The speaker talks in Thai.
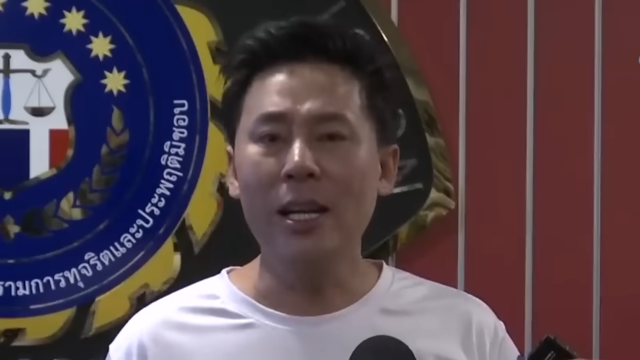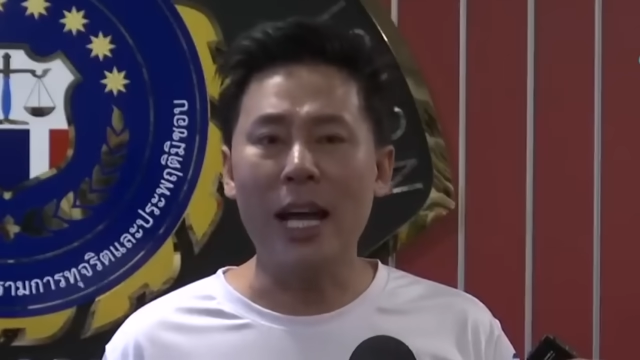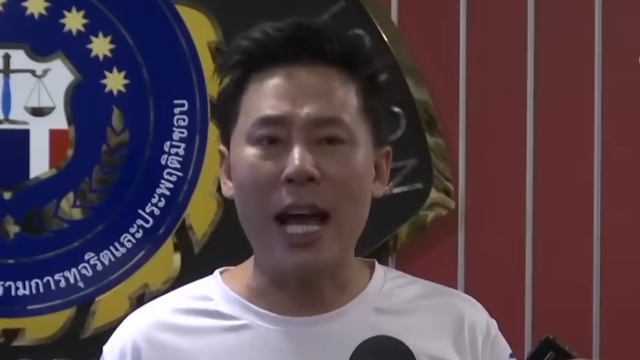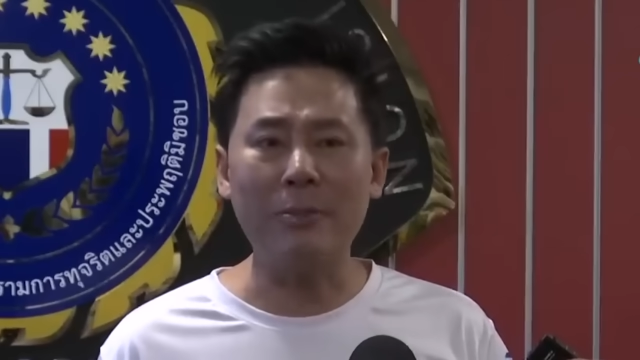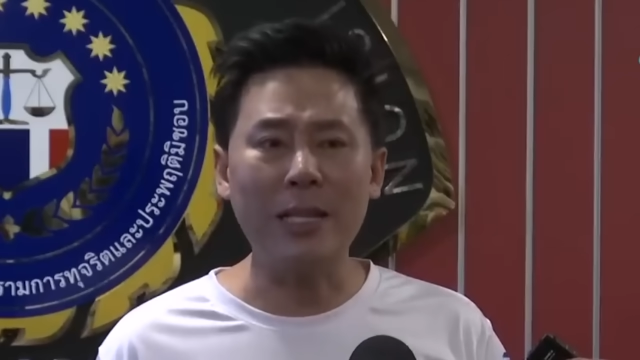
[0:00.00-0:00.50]
นะ
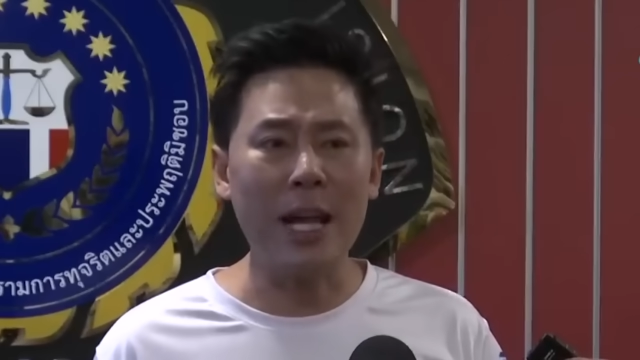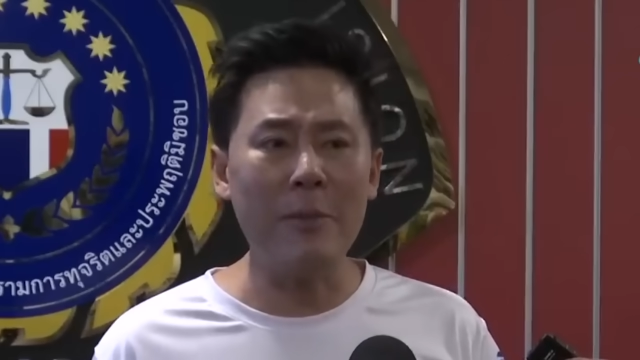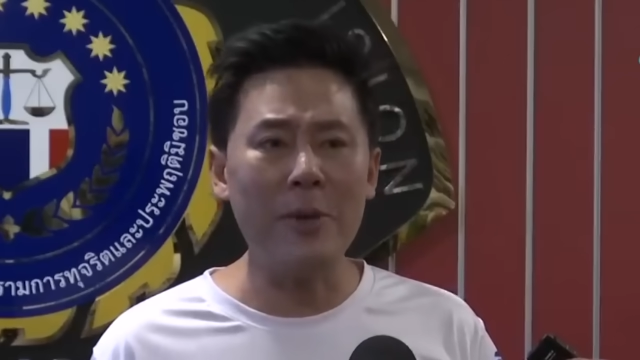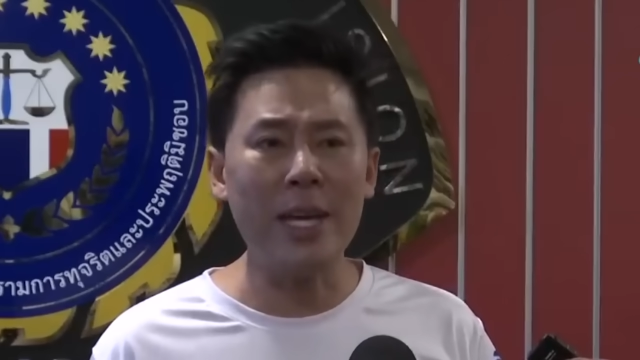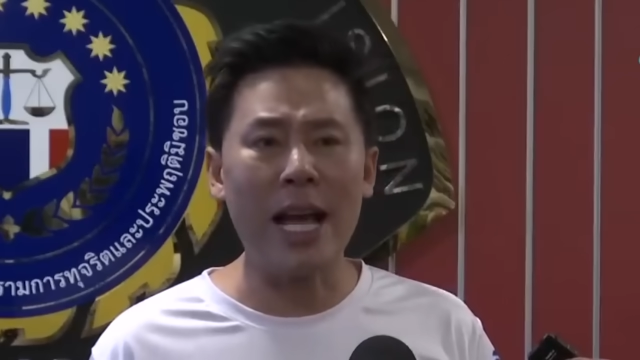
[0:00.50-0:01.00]
ครับจะได้ไม่
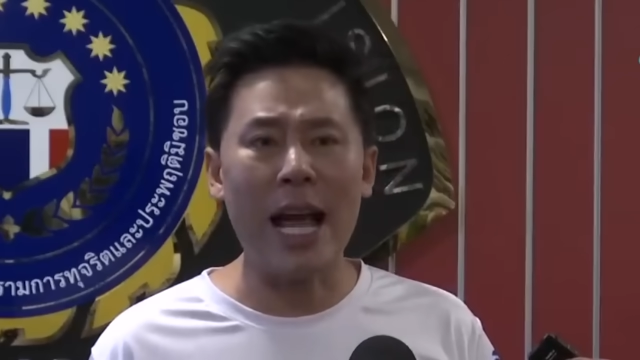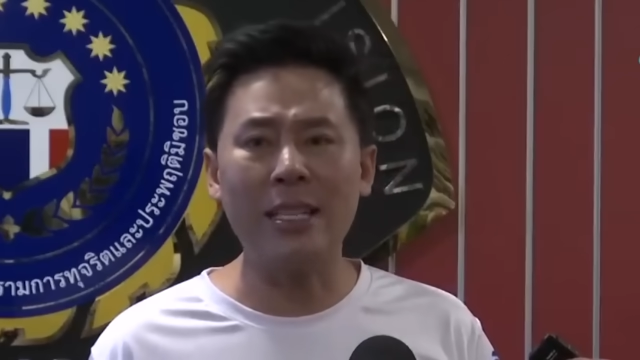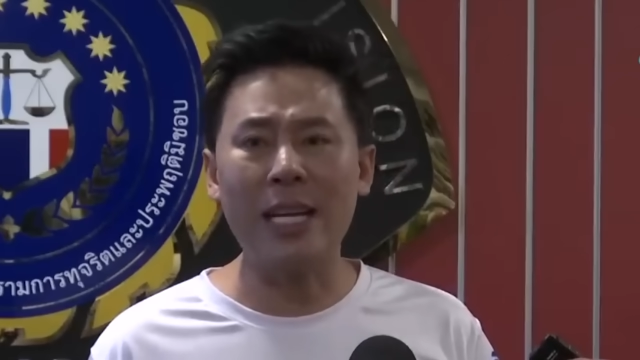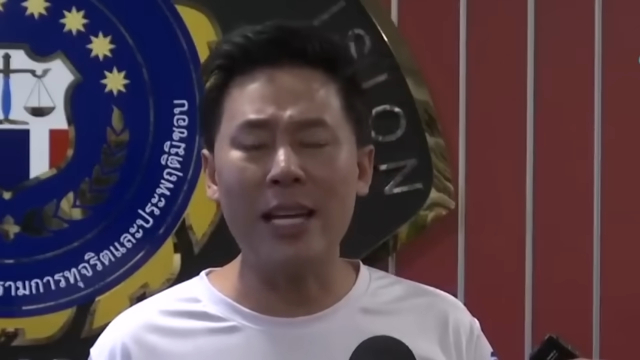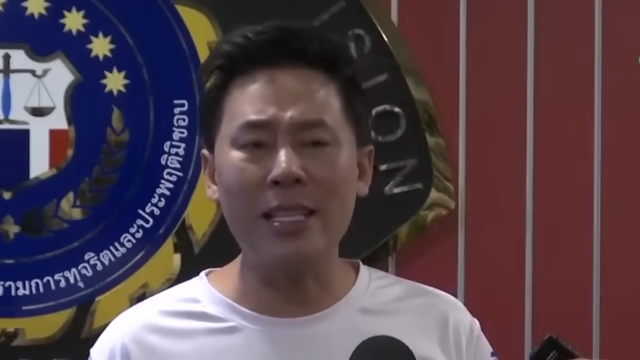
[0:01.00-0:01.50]
มีการ
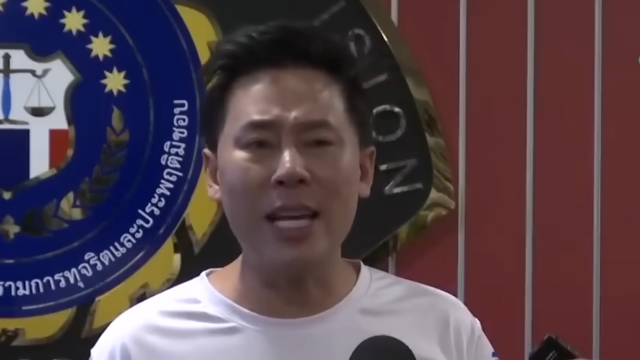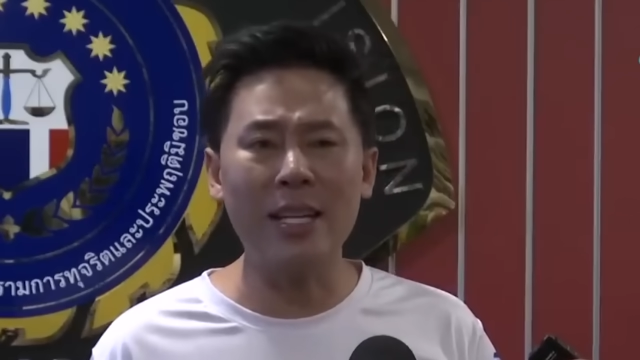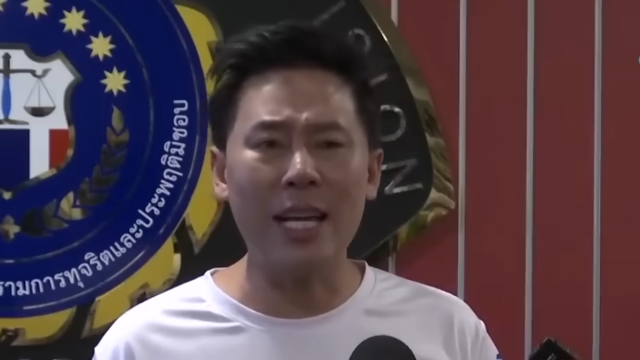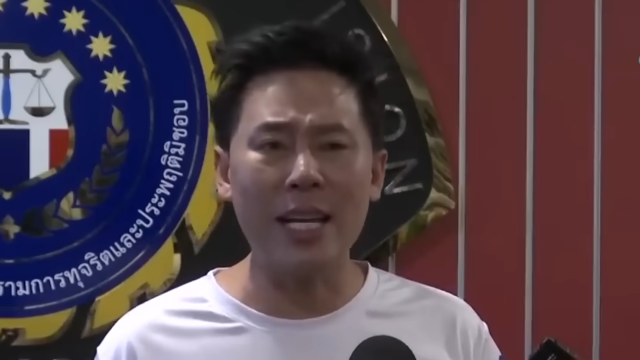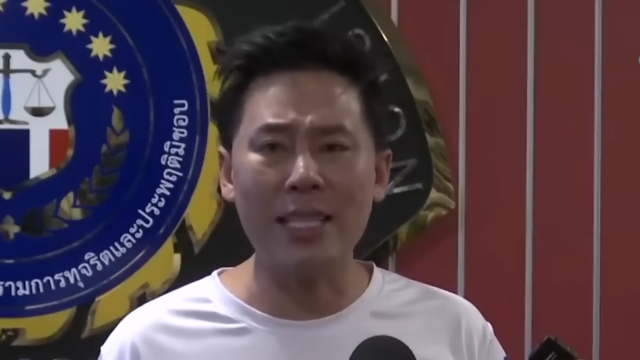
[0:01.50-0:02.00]
ใช้เส้นใช้